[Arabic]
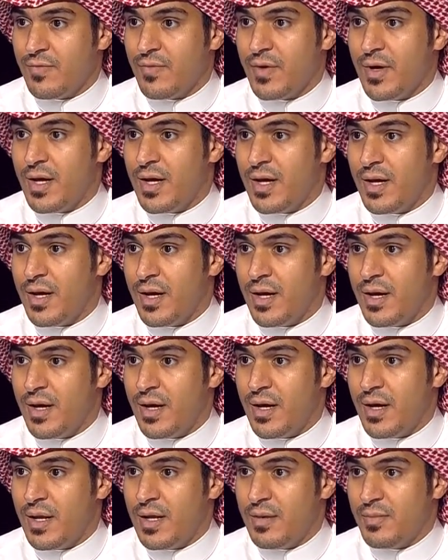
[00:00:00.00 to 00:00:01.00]

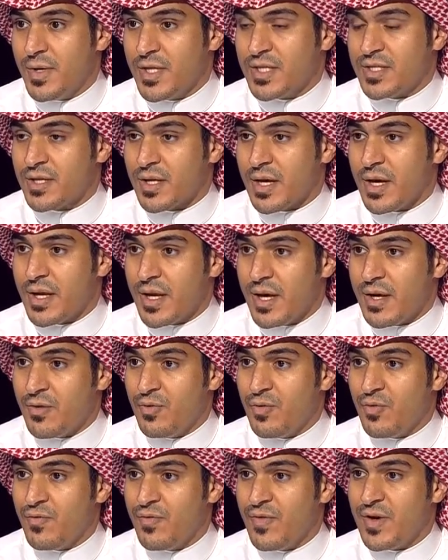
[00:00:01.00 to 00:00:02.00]
فلما يصير قرار
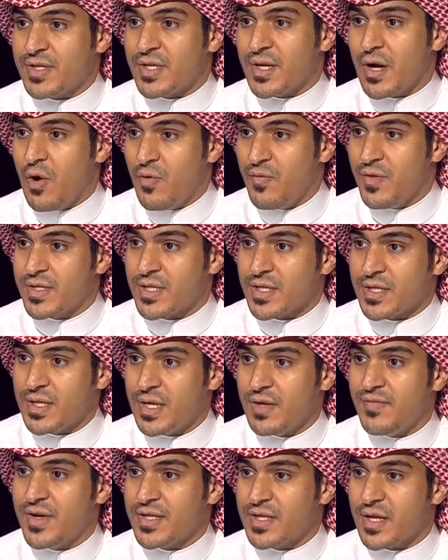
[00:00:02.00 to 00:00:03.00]
انه فتره او فترتين
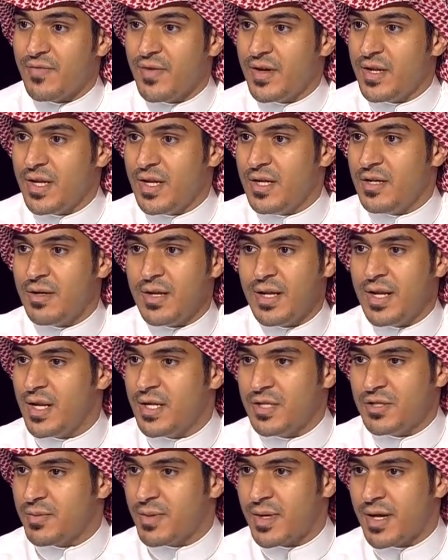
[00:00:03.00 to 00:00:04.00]
طيب. فتره
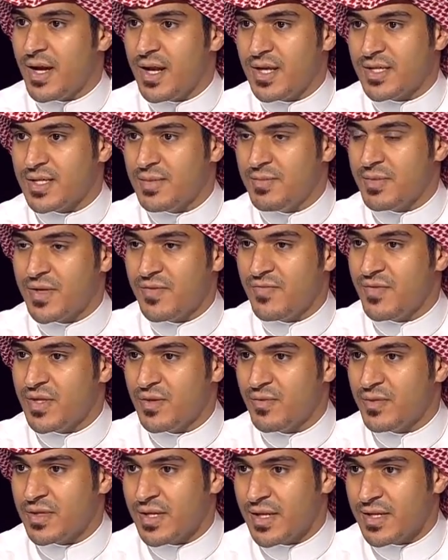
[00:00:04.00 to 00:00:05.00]
فهي خلاص تم تنفيذه
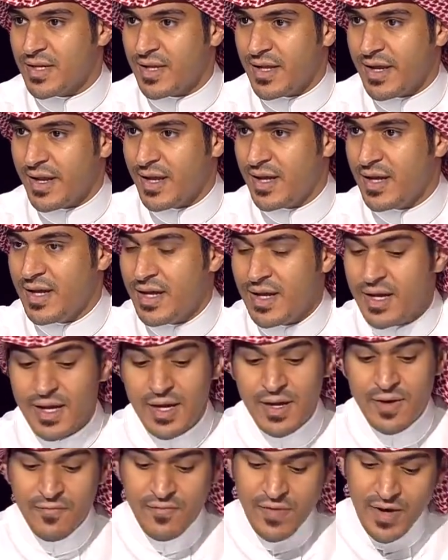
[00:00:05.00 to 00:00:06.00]
وانتهت عليه
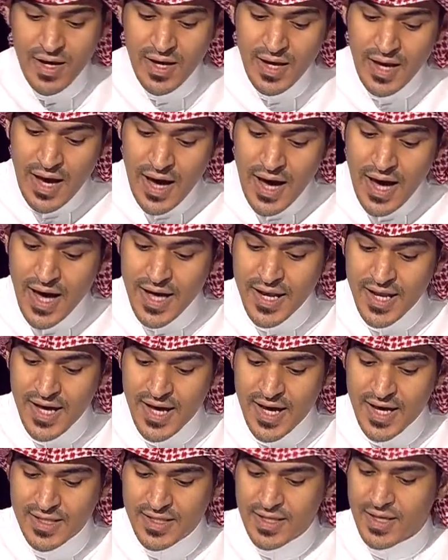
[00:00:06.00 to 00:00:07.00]

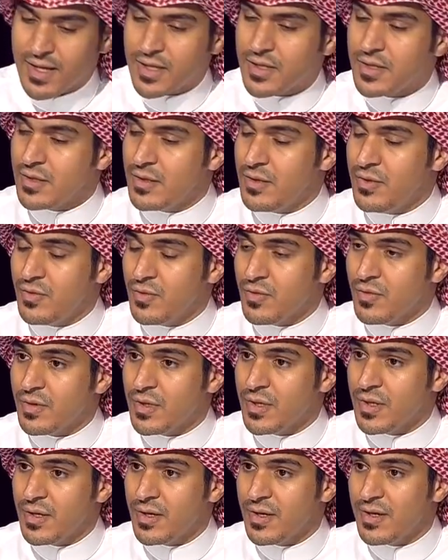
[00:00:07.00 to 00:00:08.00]
فانا اعتقد انه
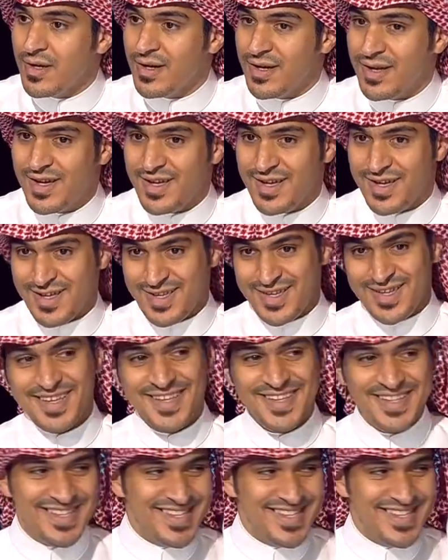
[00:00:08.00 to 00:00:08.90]
النظره آه. في